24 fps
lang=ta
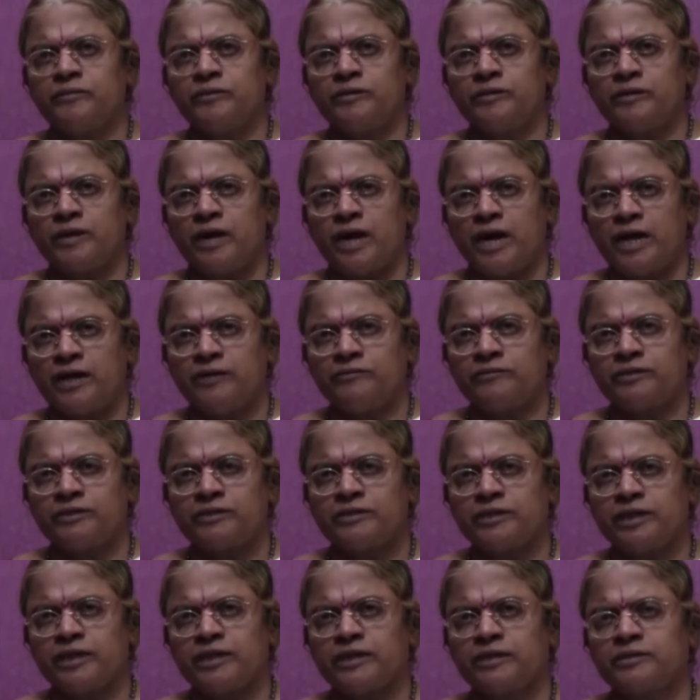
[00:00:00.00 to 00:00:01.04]
ஒரு ஆணவ
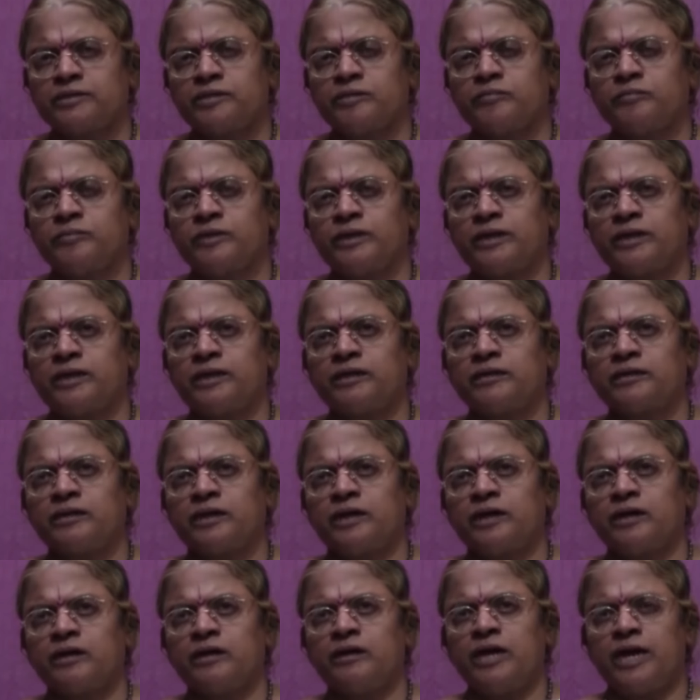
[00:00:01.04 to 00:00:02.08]
தாக்கத்தின் பேரில்
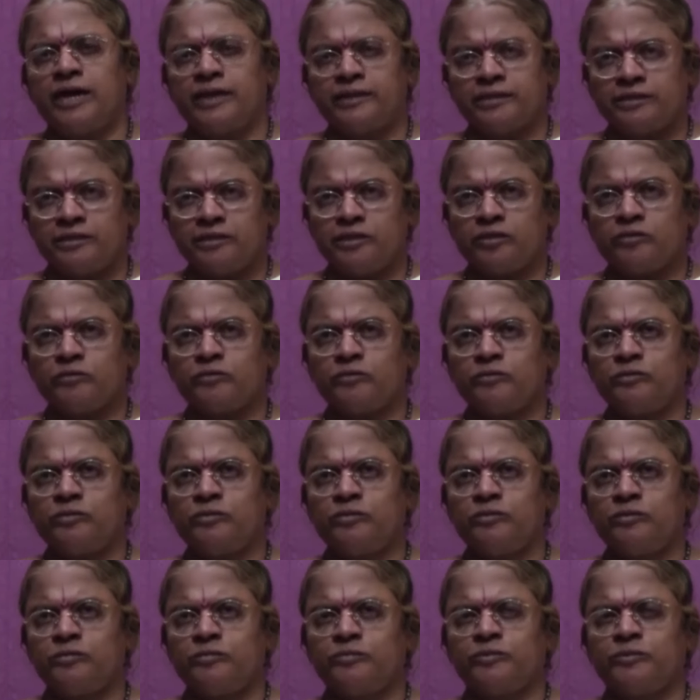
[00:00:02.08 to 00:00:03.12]
இருக்காங்களோ அந்த
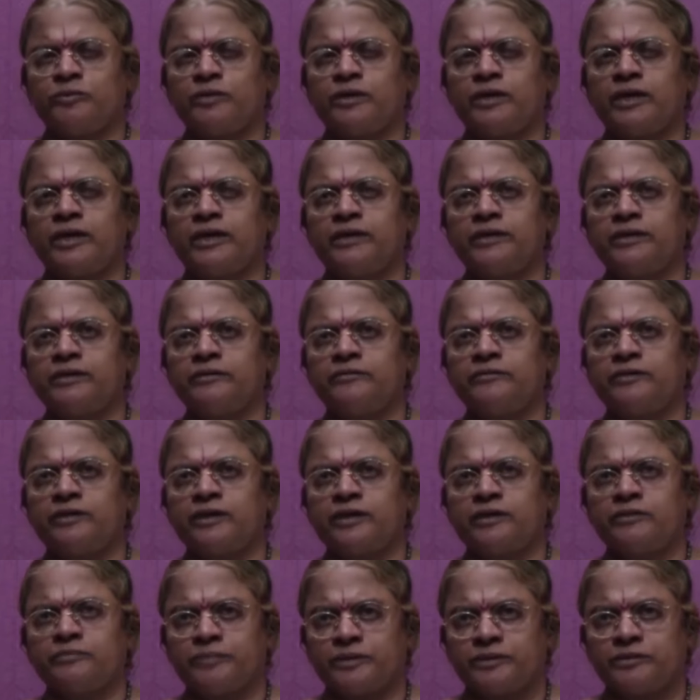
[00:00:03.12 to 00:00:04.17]
குதுகுதுப்புடைய
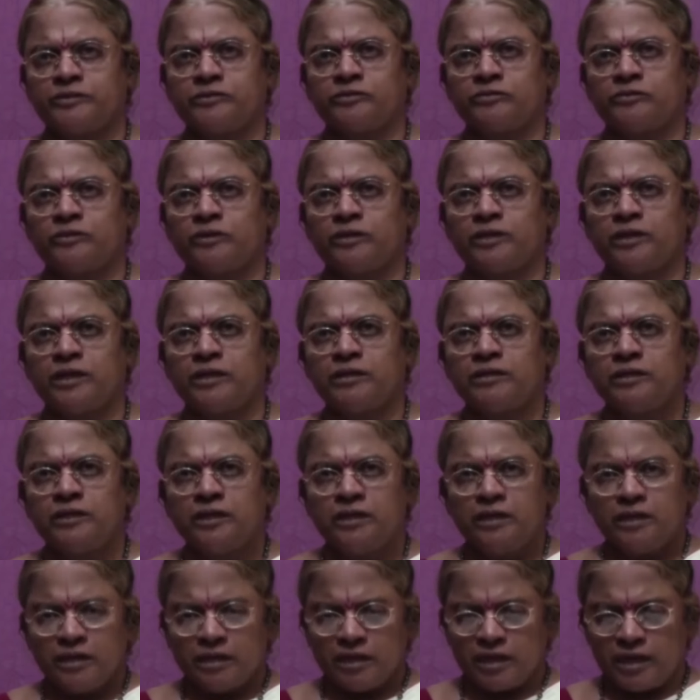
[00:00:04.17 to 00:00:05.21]
அடியவர்களை பற்றி சொல்றார்
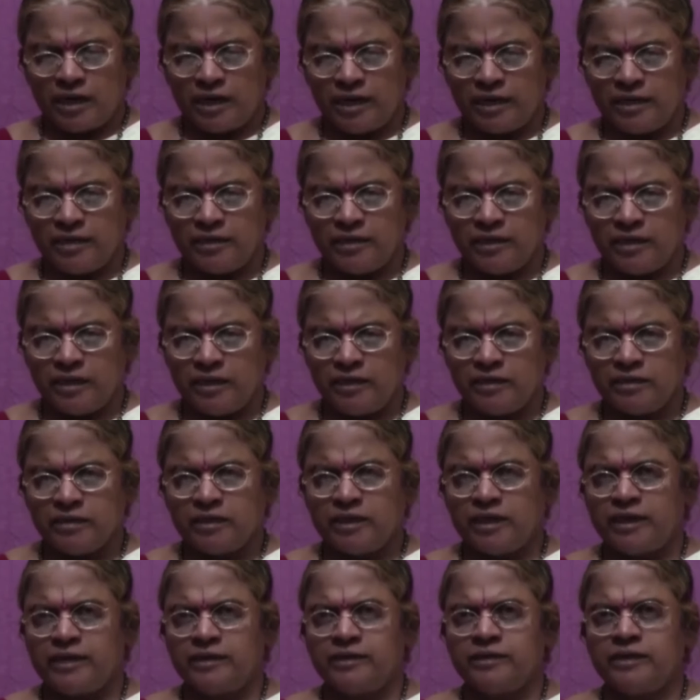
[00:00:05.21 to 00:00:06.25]
கலையாய்
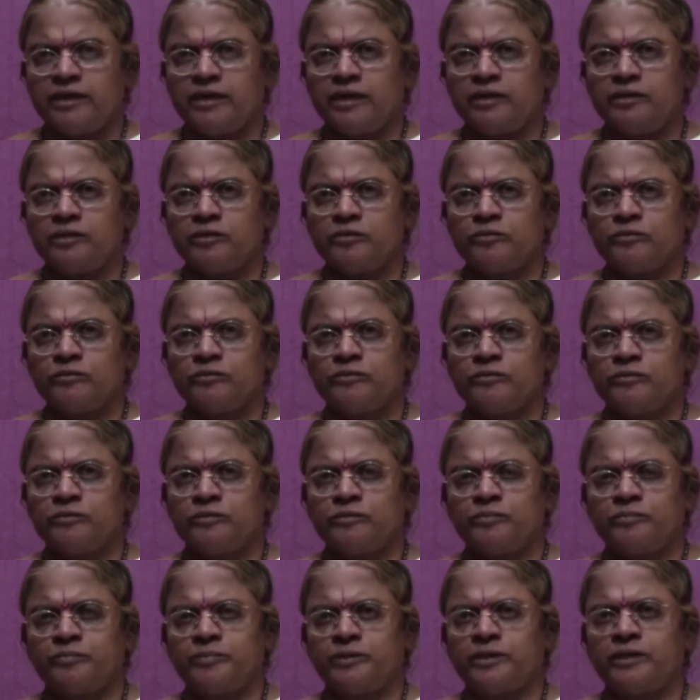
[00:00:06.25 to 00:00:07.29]
கலையாய
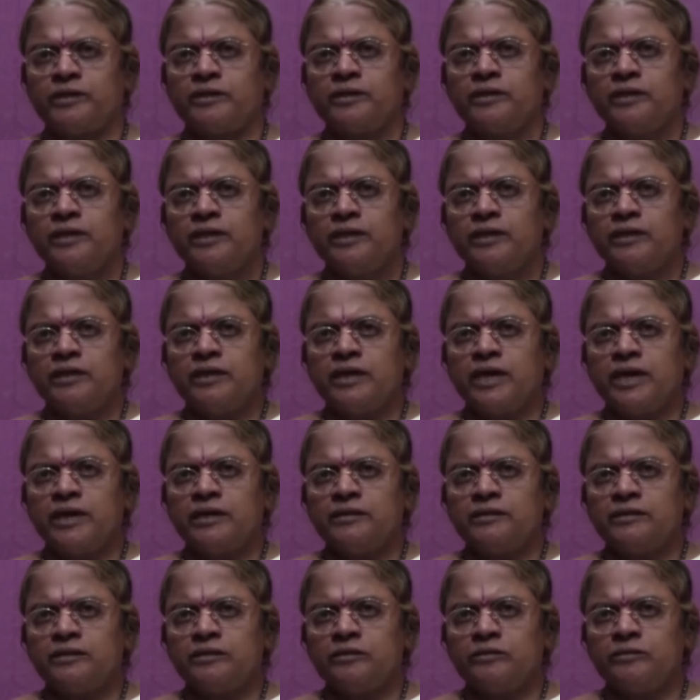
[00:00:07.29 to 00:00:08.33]
குதுகுதுப்பே நான்
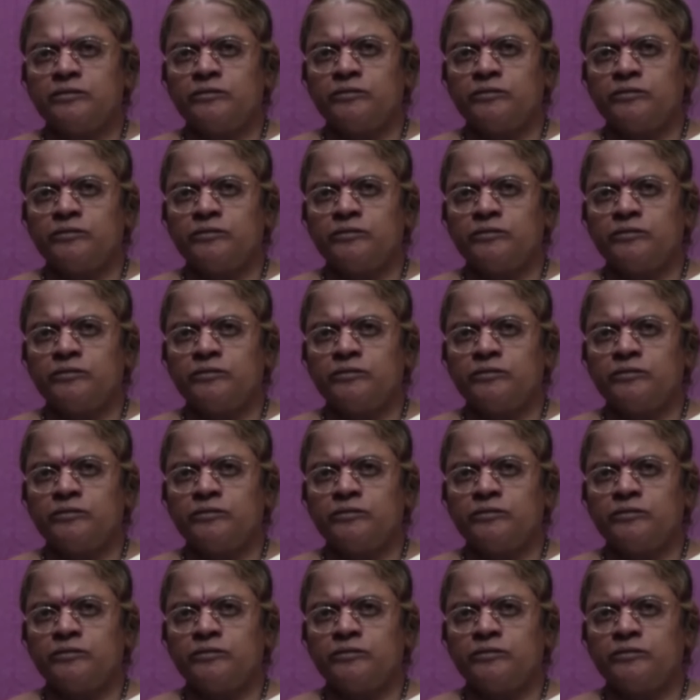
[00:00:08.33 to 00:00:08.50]
இந்த